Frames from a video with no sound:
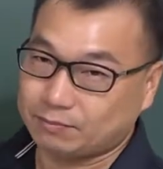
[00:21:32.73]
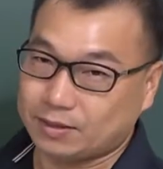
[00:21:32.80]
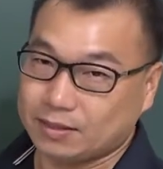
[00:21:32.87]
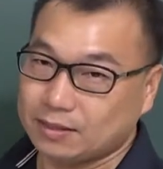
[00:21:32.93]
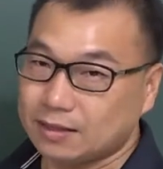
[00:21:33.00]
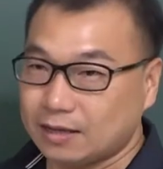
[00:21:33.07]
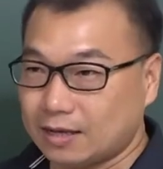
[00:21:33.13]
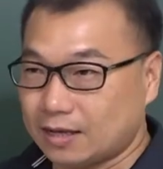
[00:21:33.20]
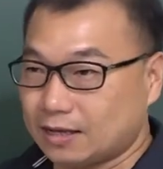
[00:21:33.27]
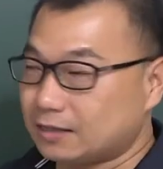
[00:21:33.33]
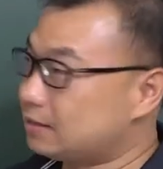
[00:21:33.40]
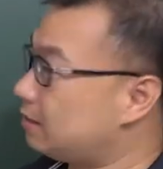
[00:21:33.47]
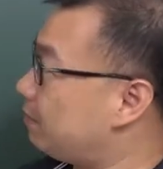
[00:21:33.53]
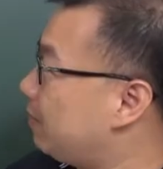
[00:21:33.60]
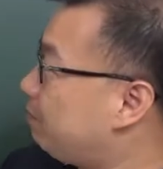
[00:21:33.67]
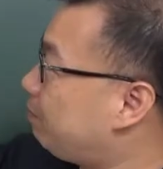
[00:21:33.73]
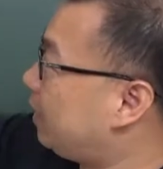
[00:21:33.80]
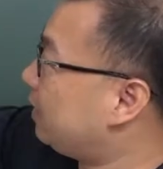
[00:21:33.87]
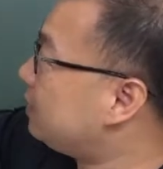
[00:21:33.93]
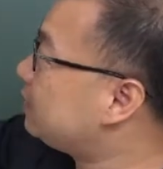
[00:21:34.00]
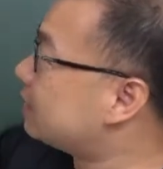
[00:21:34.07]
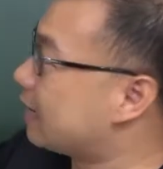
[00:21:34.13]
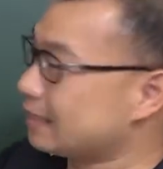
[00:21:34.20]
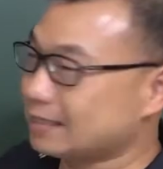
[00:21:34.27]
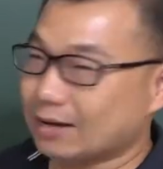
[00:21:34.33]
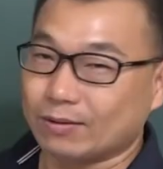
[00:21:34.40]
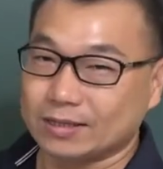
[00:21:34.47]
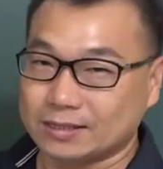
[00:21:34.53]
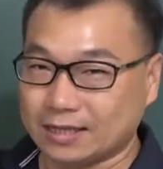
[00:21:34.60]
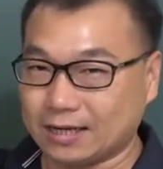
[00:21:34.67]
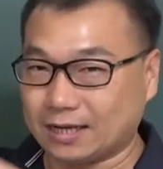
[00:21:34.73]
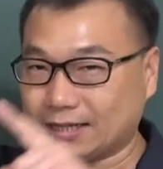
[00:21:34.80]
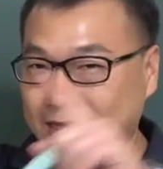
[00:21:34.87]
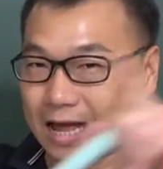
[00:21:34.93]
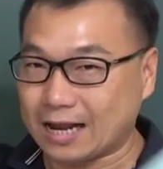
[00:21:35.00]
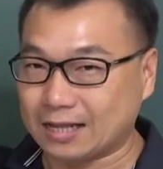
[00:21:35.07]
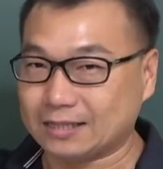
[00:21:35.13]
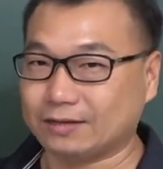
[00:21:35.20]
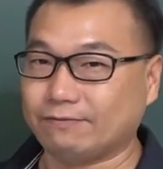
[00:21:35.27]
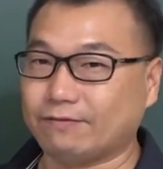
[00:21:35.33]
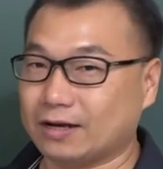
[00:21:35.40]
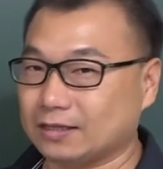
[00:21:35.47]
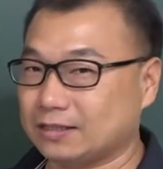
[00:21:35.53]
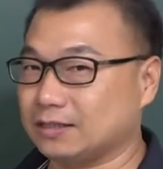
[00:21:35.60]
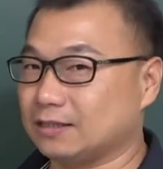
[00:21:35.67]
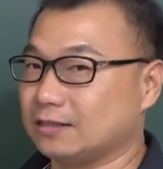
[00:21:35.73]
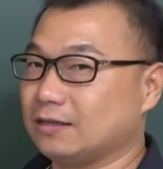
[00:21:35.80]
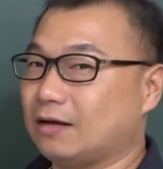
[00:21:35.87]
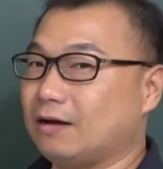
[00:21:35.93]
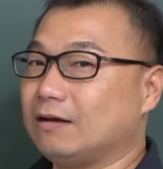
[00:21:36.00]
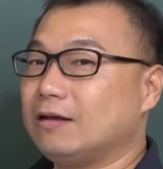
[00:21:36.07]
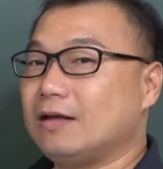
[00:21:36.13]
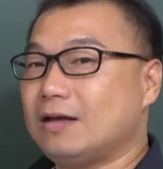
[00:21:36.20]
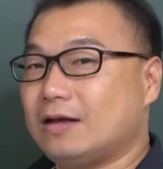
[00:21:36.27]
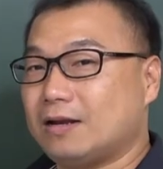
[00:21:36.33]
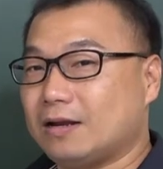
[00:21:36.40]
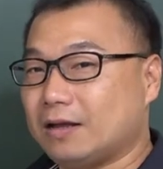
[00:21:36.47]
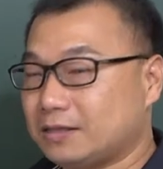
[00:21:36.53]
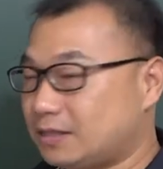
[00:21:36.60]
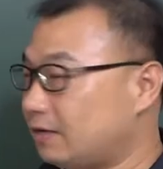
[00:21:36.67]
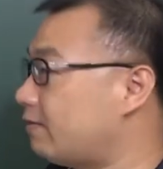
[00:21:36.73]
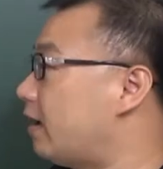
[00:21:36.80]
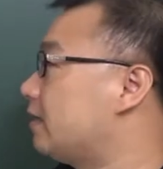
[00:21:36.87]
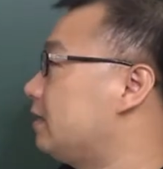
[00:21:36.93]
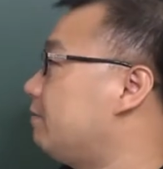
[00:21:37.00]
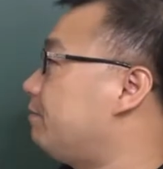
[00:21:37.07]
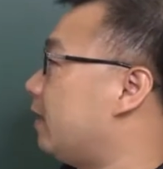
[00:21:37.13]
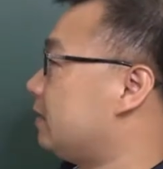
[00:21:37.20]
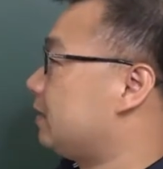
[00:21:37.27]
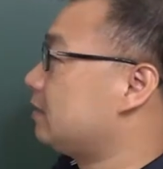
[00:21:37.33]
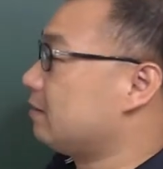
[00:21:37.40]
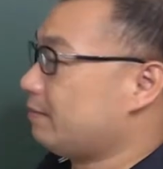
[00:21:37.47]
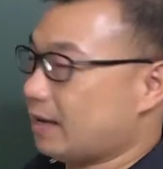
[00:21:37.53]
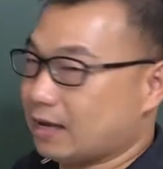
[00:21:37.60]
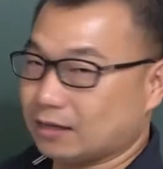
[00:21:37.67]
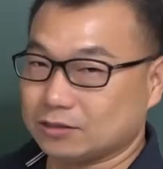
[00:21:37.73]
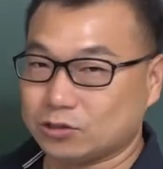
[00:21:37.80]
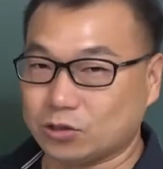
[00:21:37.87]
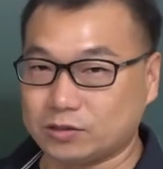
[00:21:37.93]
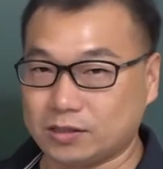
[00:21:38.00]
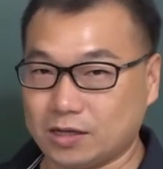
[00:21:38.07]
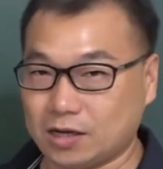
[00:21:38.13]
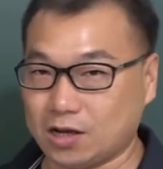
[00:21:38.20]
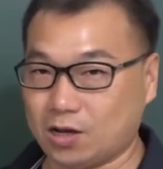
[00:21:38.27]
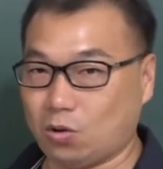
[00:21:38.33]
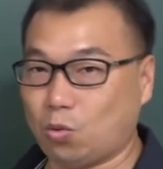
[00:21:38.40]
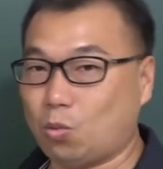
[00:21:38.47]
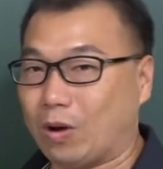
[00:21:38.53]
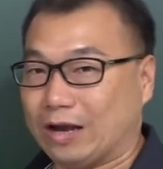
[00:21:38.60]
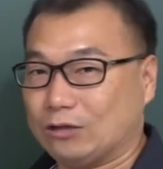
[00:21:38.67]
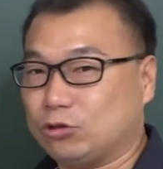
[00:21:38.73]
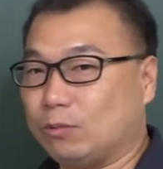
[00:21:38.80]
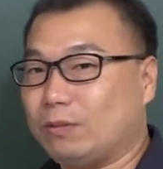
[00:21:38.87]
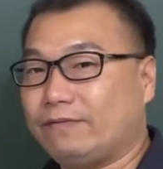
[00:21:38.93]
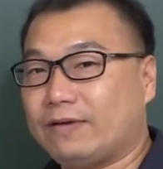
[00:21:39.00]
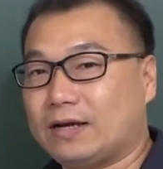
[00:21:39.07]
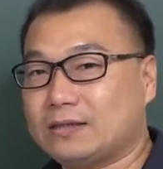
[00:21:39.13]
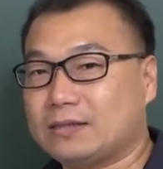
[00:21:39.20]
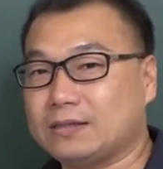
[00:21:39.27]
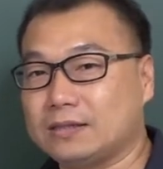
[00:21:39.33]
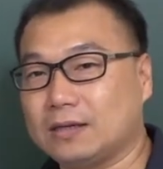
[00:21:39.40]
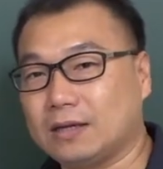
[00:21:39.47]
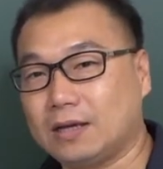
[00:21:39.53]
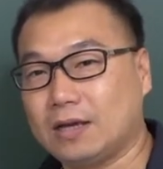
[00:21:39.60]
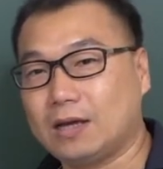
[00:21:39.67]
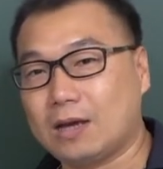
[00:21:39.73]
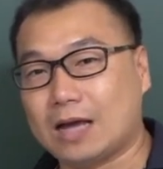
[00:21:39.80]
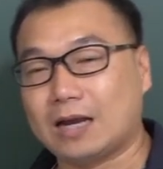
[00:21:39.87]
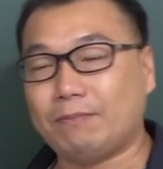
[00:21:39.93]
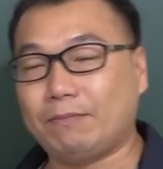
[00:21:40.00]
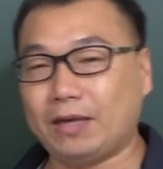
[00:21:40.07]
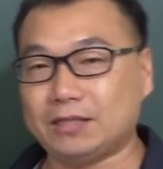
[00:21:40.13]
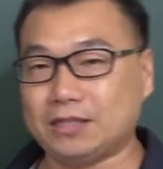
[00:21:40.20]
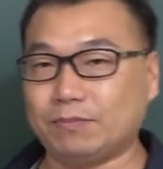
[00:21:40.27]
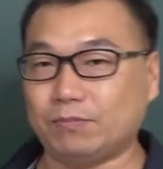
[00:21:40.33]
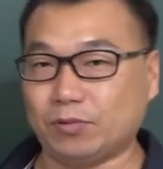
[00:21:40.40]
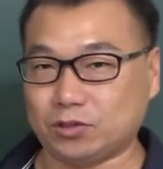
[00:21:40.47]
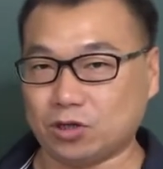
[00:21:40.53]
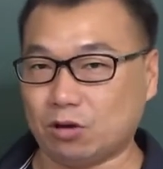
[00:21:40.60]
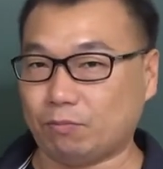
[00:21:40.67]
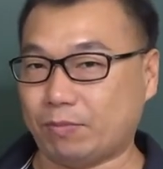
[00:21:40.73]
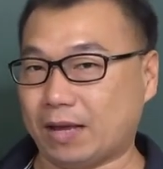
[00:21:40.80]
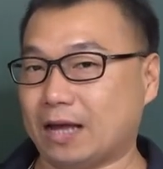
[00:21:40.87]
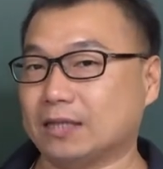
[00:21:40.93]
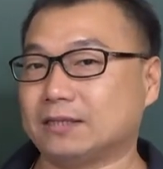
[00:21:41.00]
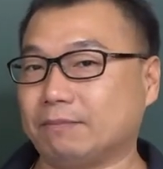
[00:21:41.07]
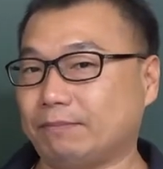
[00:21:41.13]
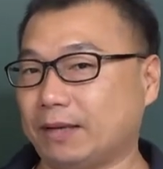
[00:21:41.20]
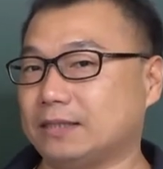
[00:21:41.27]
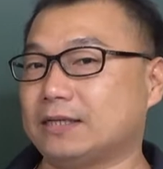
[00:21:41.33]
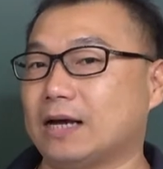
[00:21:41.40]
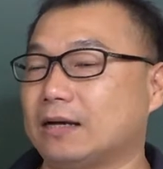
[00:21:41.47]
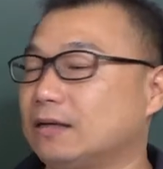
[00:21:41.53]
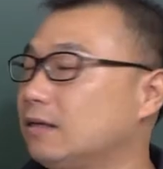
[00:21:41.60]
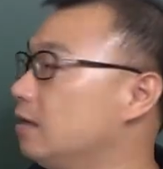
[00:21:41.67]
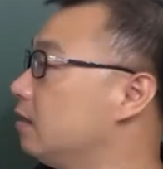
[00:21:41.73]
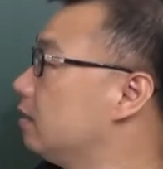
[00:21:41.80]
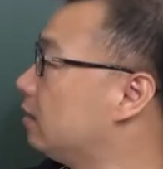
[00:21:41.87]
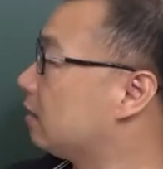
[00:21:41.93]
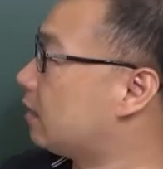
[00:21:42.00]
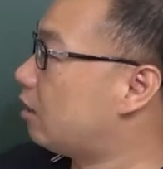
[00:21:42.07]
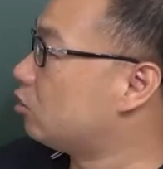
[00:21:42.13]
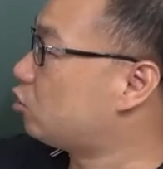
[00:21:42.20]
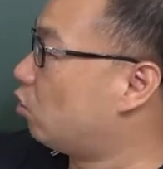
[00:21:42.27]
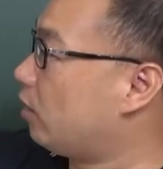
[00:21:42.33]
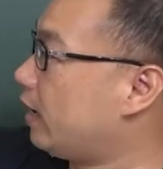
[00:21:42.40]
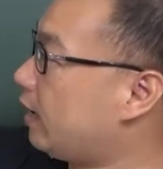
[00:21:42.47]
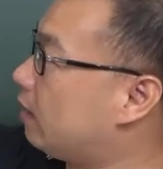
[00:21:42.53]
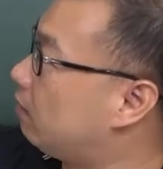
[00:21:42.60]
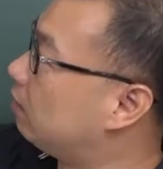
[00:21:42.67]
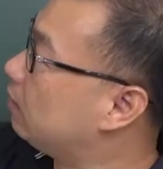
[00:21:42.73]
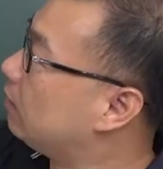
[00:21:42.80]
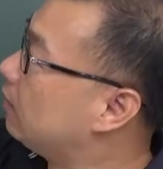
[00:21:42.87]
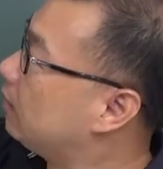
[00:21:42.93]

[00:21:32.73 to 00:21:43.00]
B， 这边拼起来才会是一个大的正方形啊。 那正方形本身怎么样？就是一个完全平方式，它的面积不就边长乘边长？你看到 九 a 哦